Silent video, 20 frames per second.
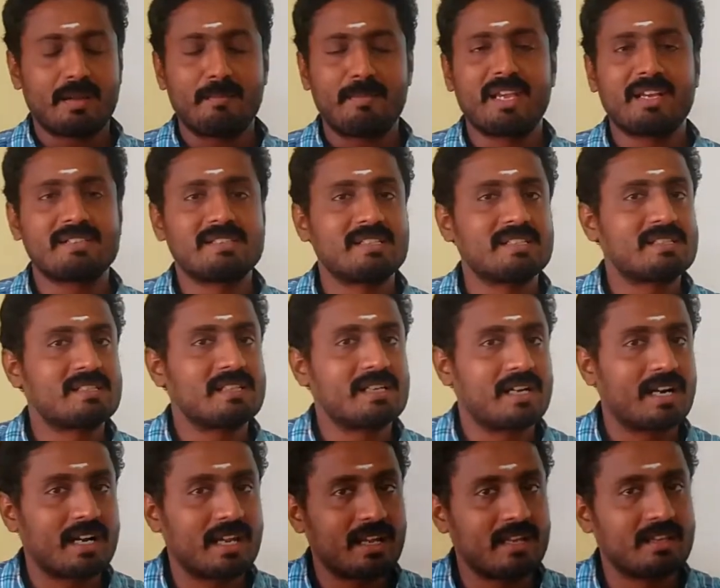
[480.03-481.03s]
மியாசிஸ்
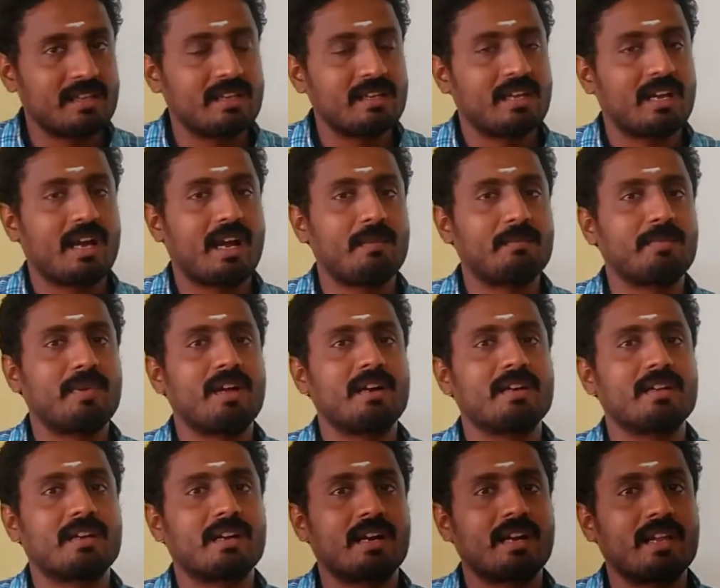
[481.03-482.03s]
கிடையாது ஹேப்ளாய்டு
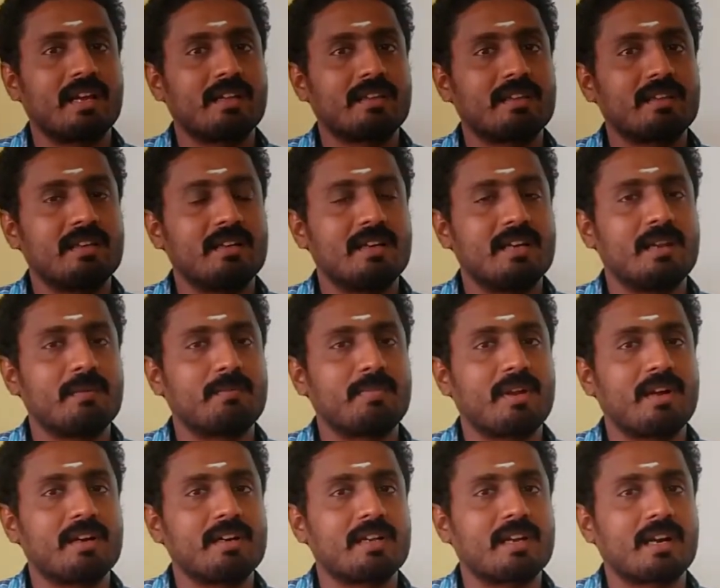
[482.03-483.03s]
கிடையாது
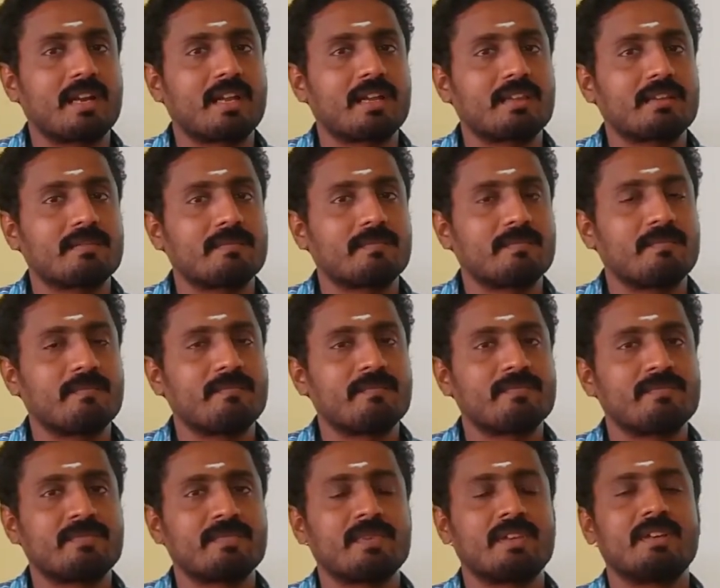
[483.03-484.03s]
டிப்ளாய்டு கிடையாது
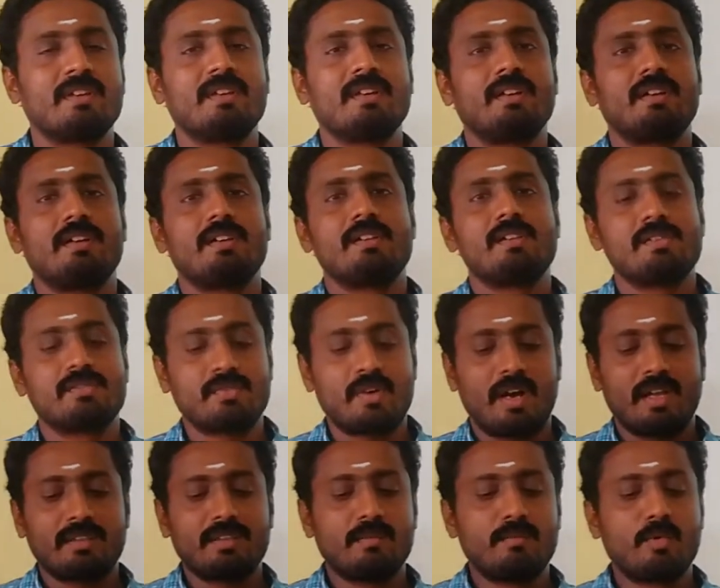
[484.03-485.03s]
ஸோ
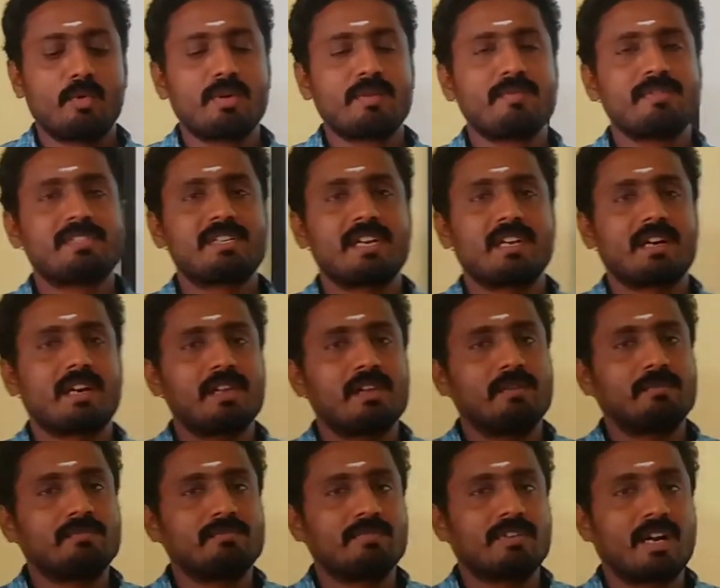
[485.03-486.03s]
அந்த மூணு
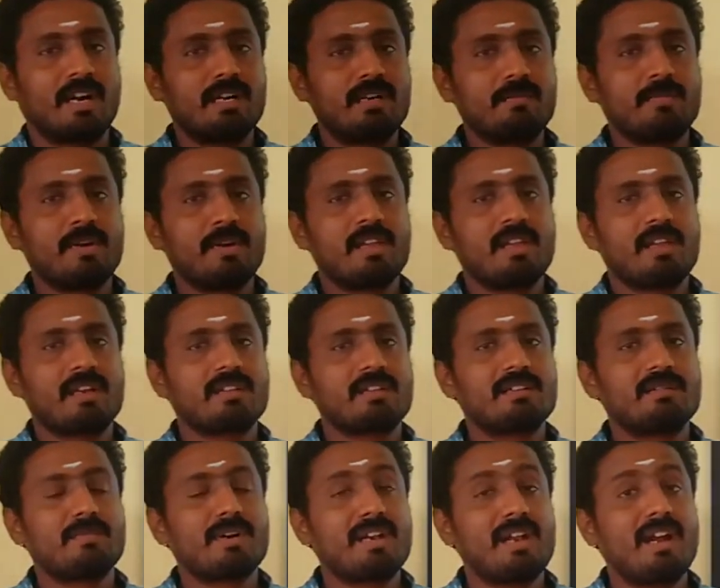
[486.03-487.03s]
விஷயங்களையும் கண்டுபிடிக்கிறதுக்கு
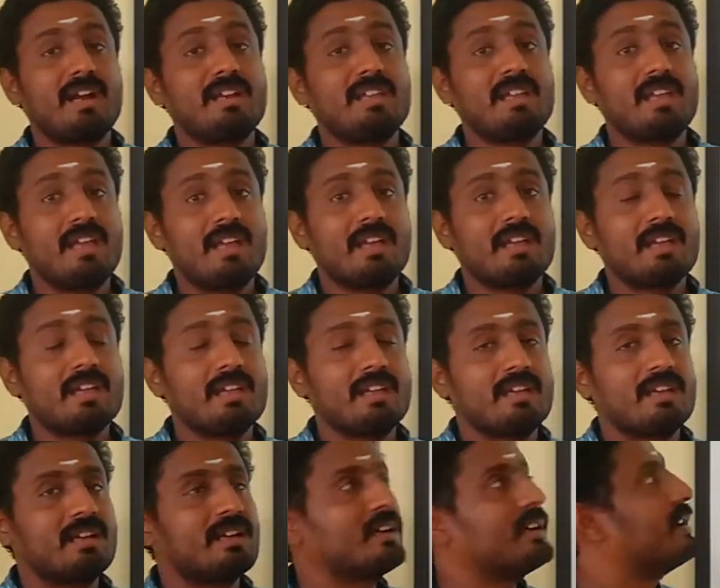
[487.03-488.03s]
முன்னாடியே
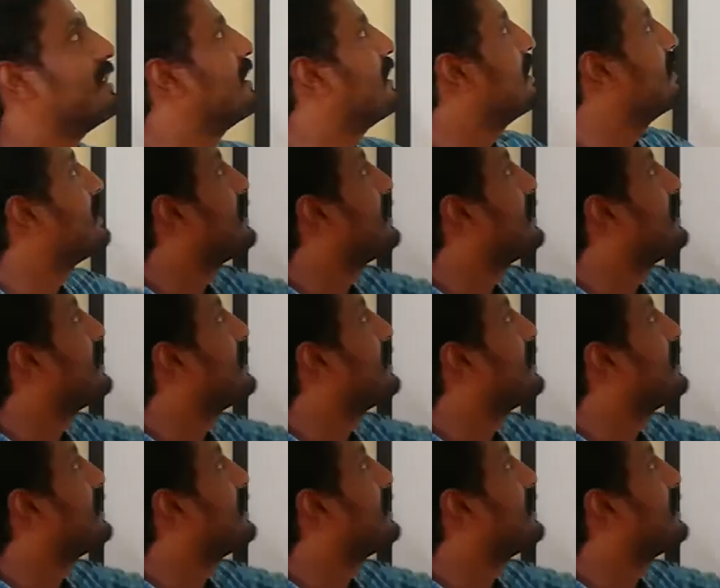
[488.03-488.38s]
இந்த